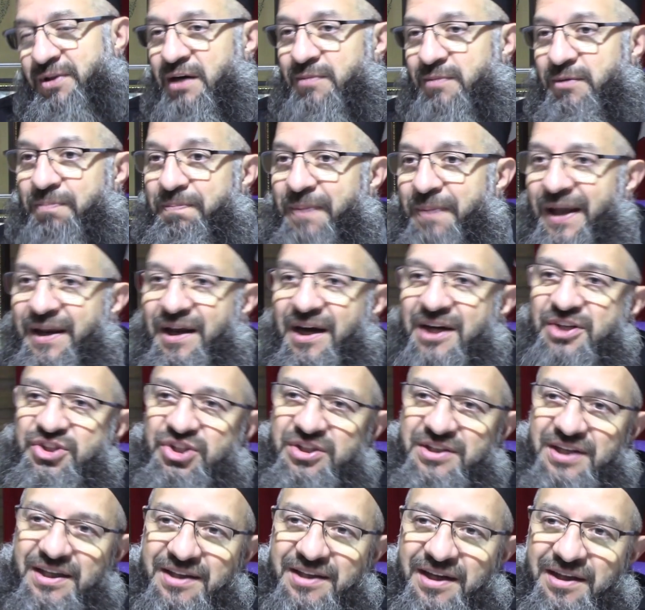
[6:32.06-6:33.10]
ama ben
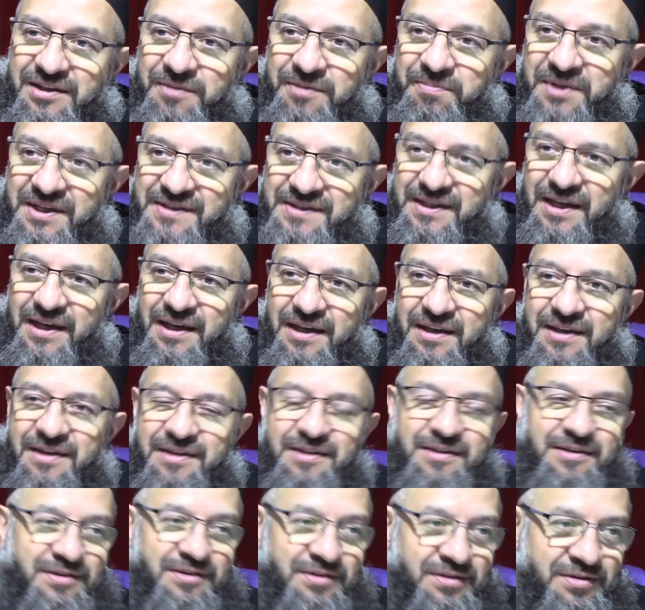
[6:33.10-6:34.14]
acı tat aldım dese
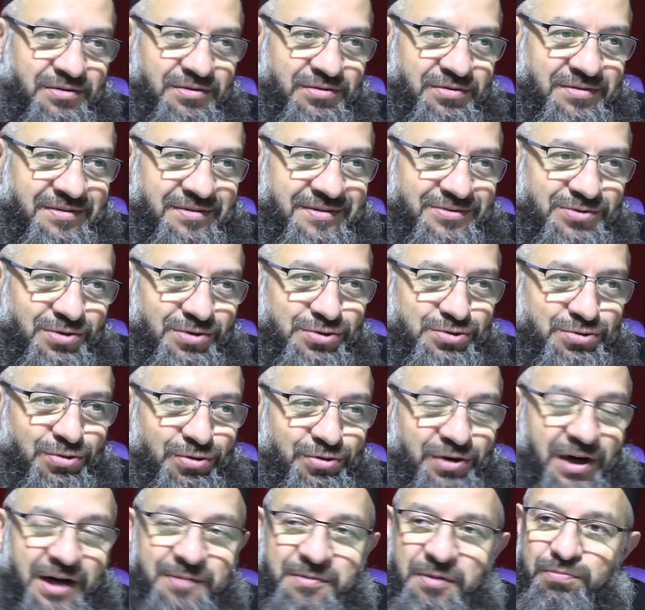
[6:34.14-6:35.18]
söz
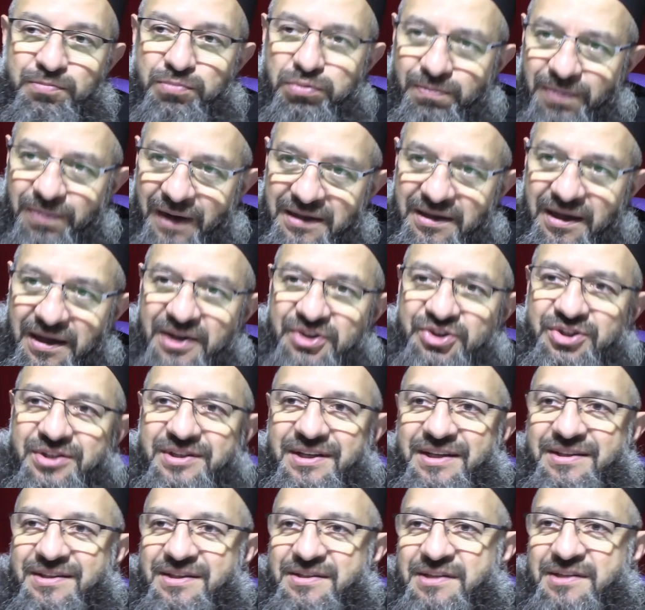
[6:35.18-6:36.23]
doğru. Ama bu bal acı
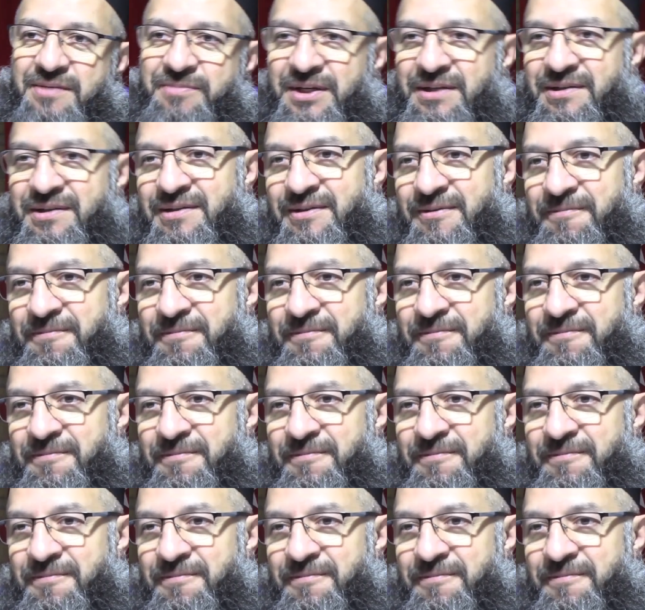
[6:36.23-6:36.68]
dediği zaman